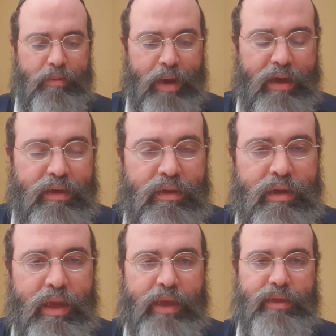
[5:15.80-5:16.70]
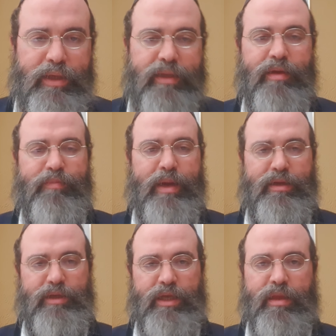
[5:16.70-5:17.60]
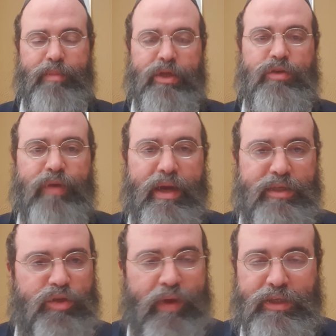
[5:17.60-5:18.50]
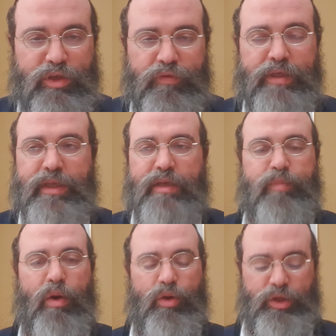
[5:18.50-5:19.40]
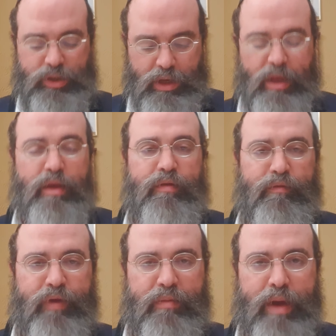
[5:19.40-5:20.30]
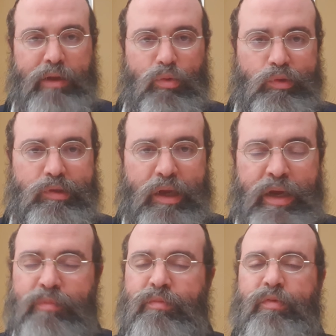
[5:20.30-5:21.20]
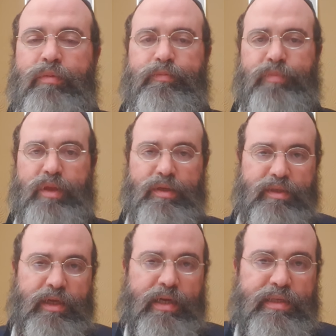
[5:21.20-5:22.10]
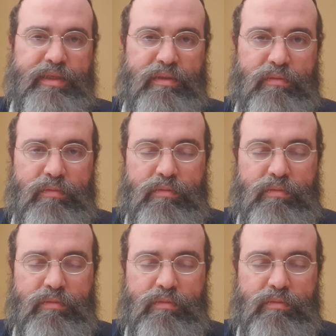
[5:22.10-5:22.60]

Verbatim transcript: machen. Jeder Mann, jeder Mensch weiß, ich weiß nicht, wie ist das bei euch, wenn mein Unterhemd ist zerrissen.